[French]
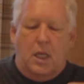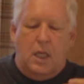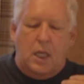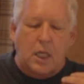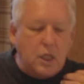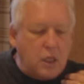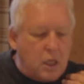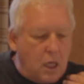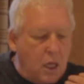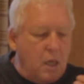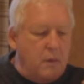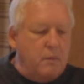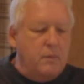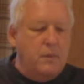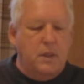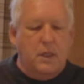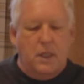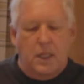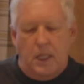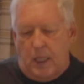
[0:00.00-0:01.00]
Il
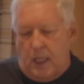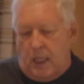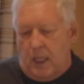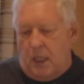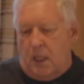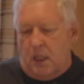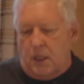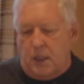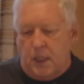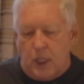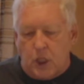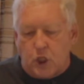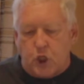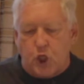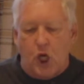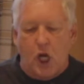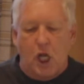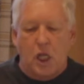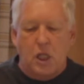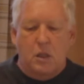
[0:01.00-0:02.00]
nomme des, euh, des
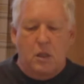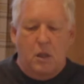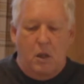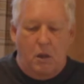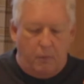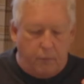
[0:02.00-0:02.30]
jeunes